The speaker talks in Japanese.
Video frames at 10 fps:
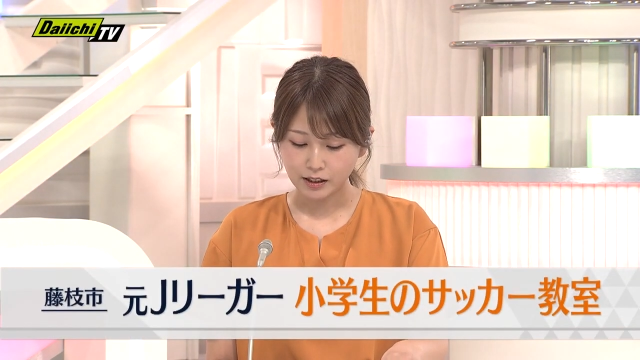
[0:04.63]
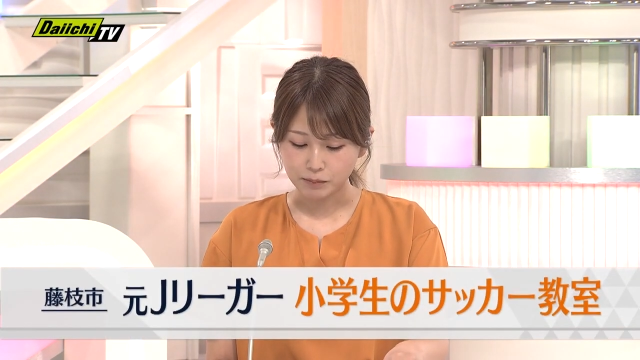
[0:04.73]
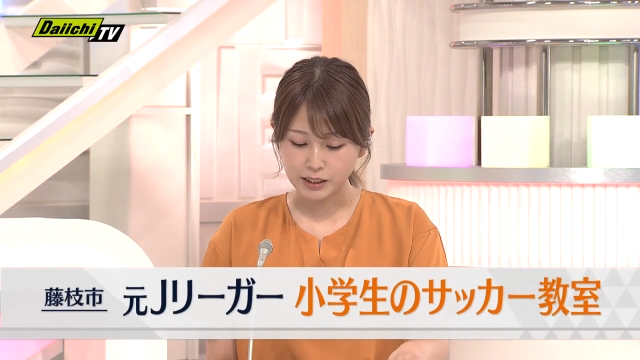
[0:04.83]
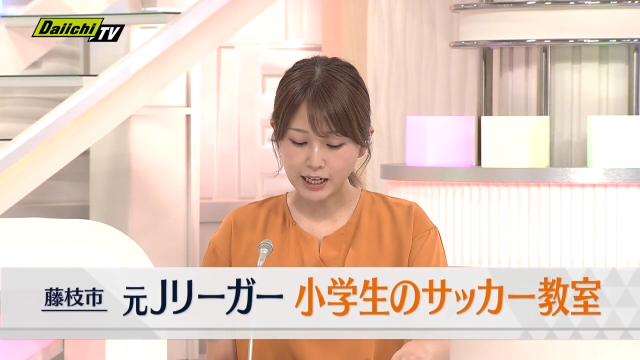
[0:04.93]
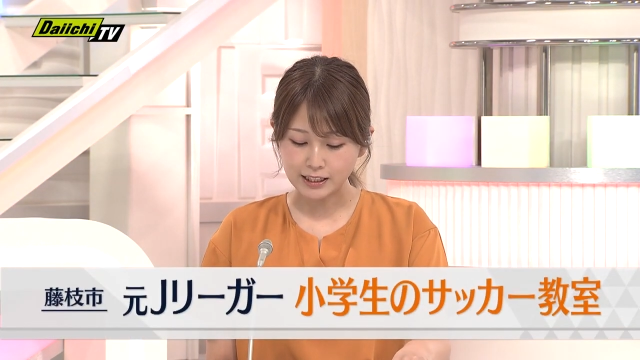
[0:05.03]

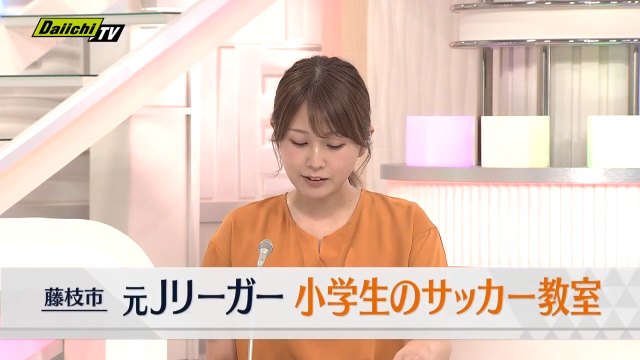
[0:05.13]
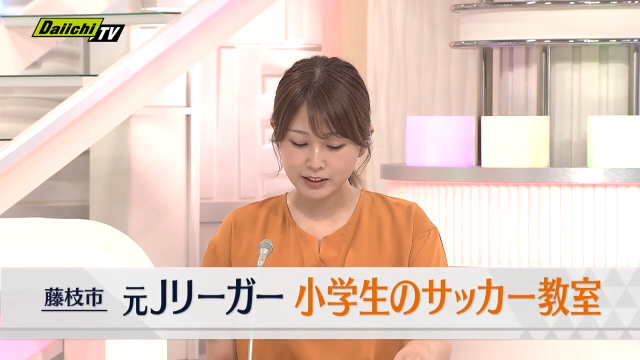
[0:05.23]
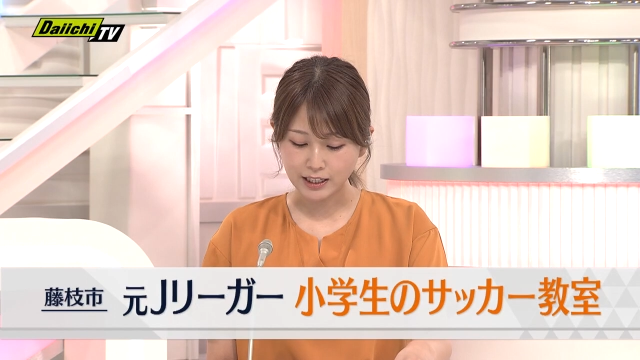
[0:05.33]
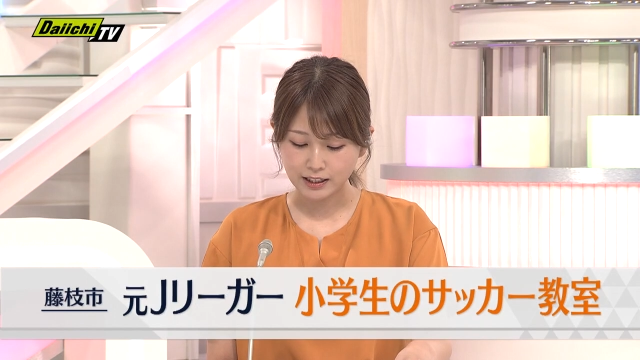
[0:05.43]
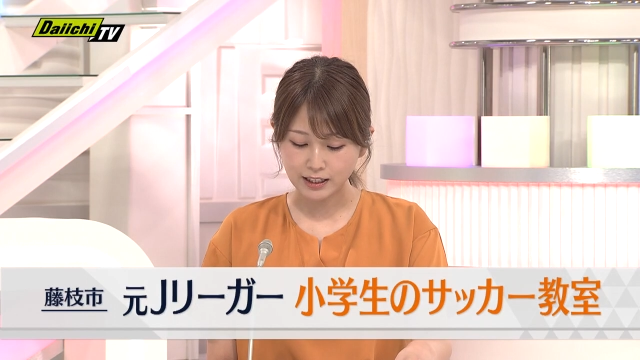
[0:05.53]
未来の
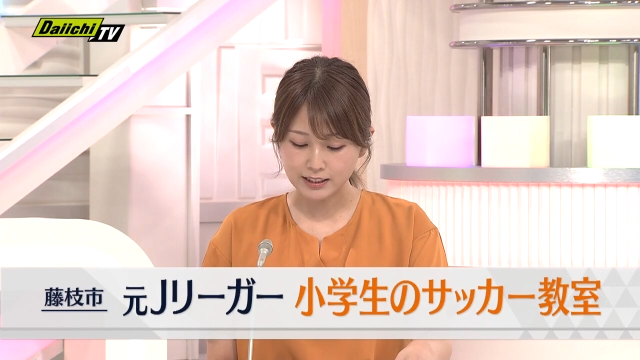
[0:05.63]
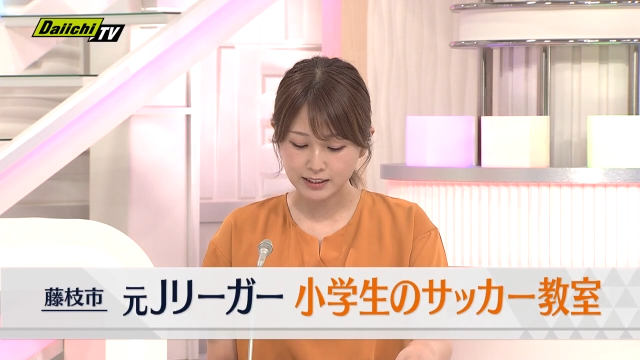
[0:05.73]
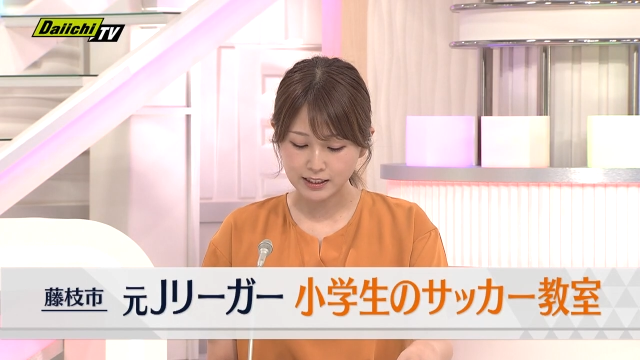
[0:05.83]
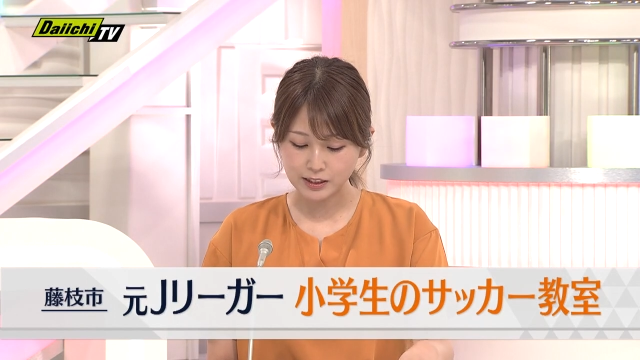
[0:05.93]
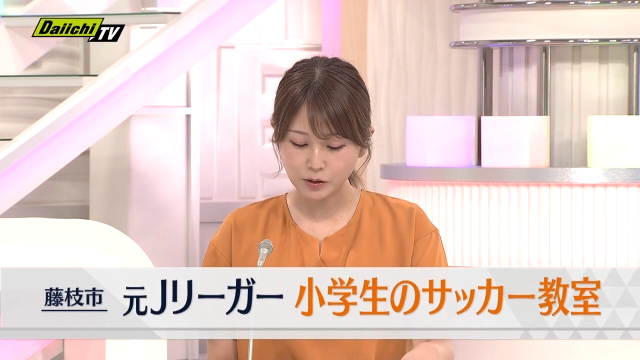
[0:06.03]
サッカー
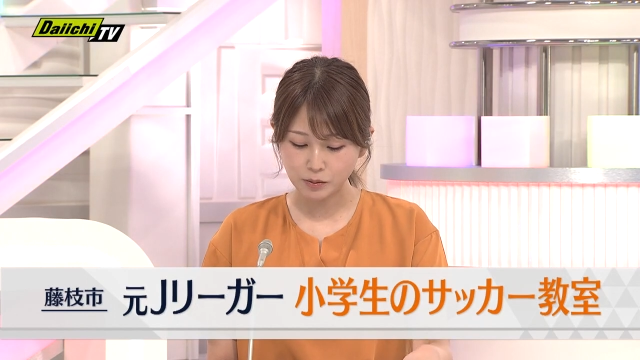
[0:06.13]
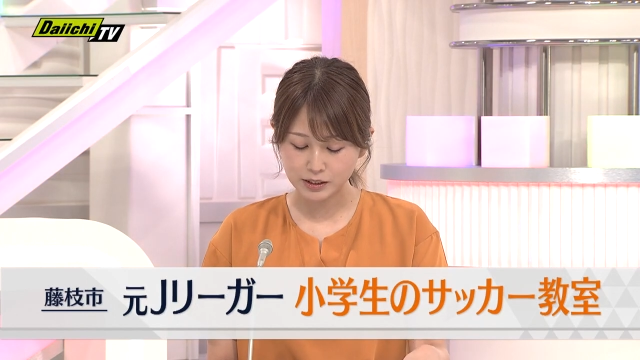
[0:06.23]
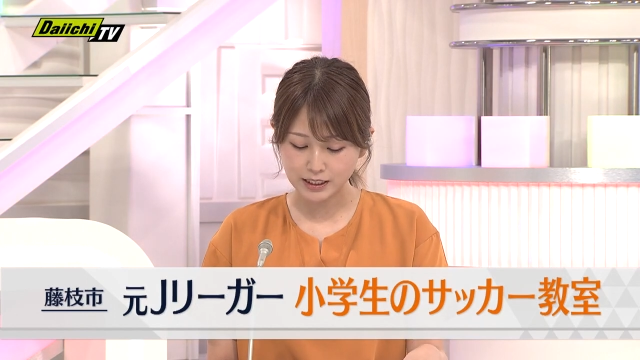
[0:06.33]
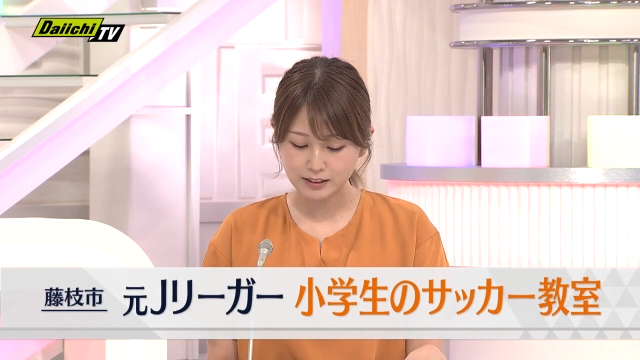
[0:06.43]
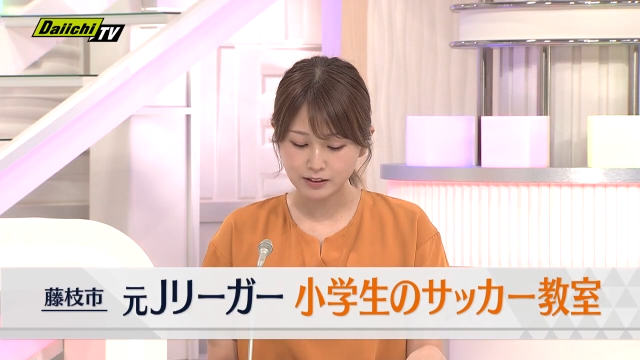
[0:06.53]
選手を
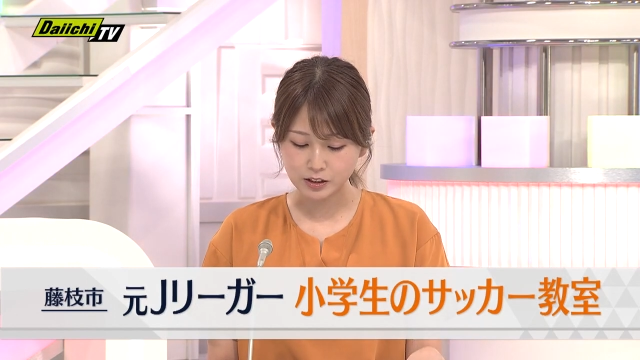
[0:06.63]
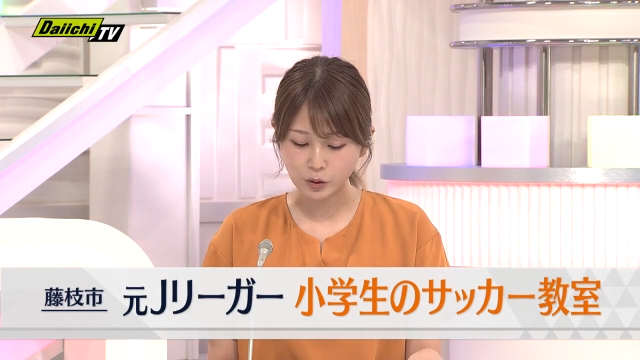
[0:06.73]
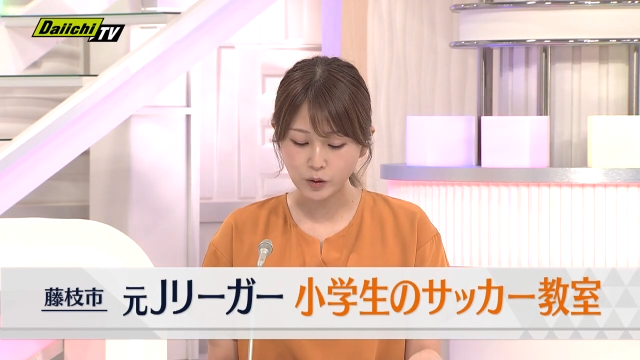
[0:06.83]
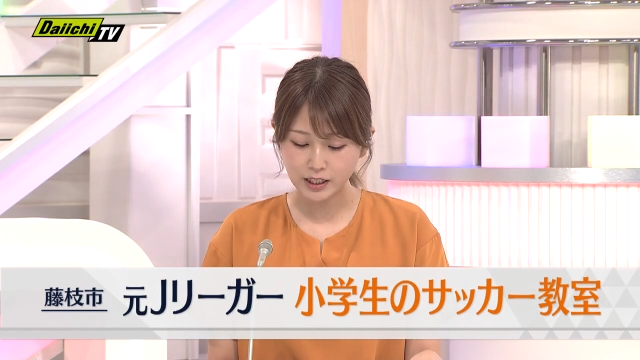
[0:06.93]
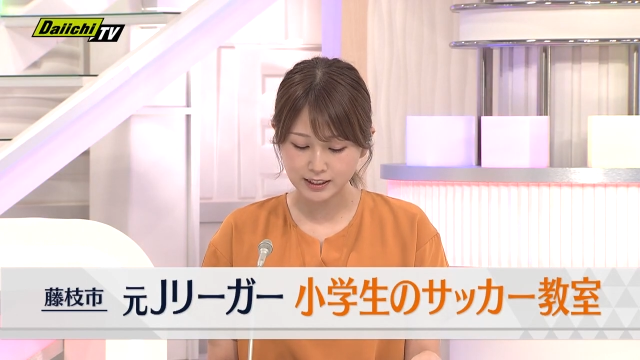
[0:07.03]
目指す
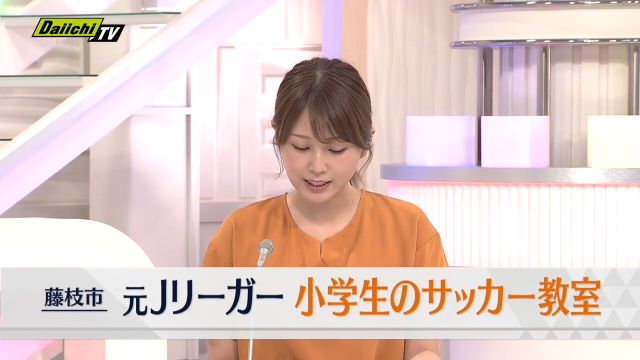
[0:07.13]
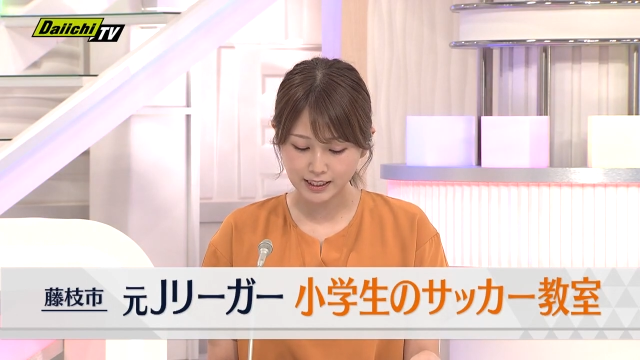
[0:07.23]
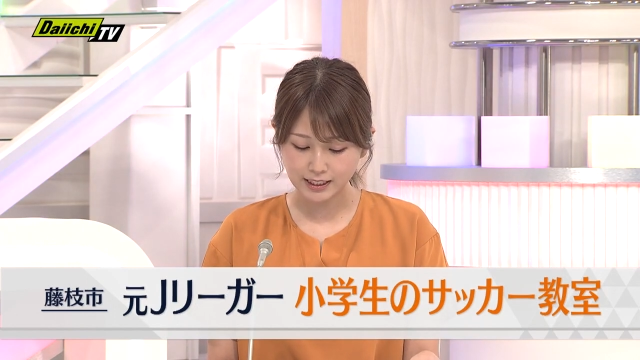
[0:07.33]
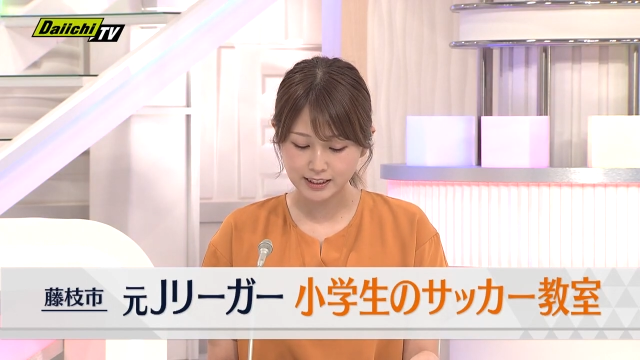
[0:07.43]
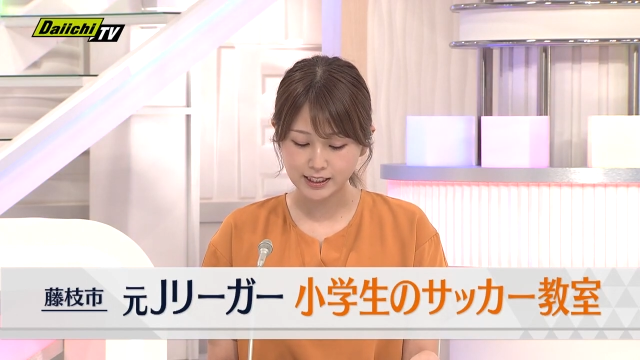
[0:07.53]
小学
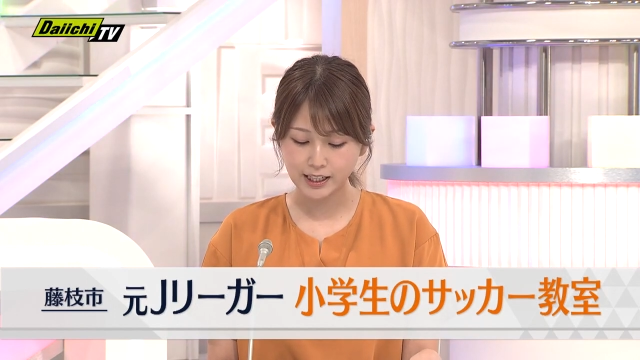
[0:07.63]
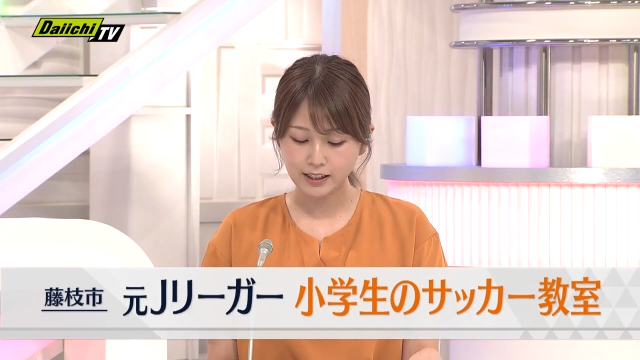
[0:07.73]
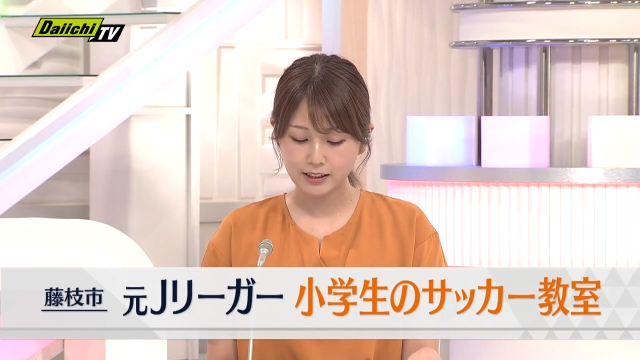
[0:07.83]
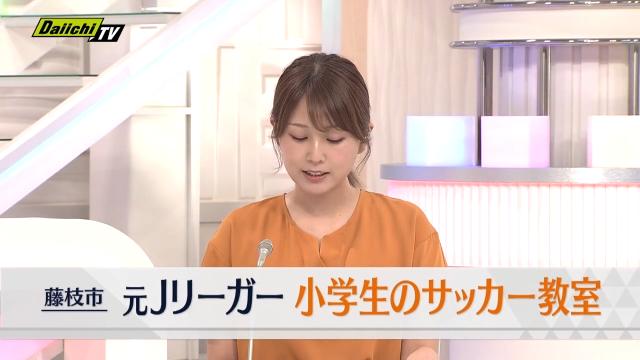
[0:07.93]
生たちへ